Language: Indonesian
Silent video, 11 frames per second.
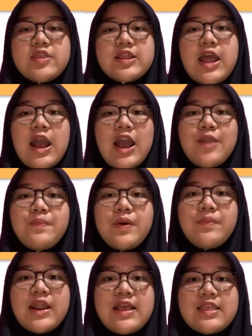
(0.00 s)
Sedangkan
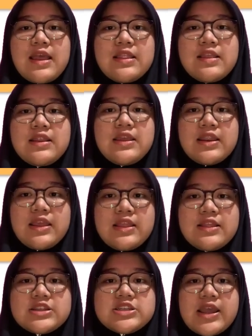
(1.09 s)
pemerasan sendiri
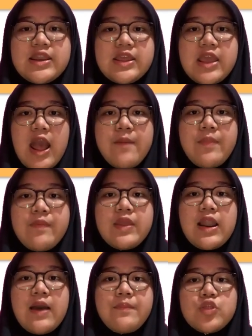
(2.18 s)
terjadi
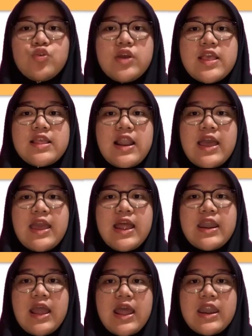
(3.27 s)
apabila petugas
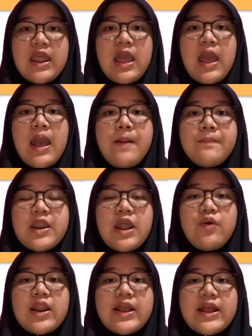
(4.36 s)
layanan
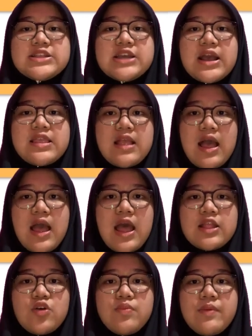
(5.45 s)
menawarkan jasa
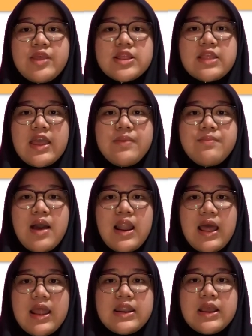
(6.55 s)
atau meminta
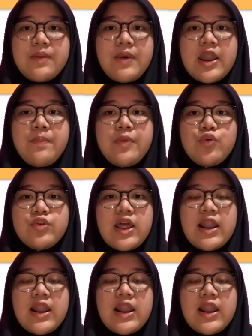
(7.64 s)
imbalan kepada pengguna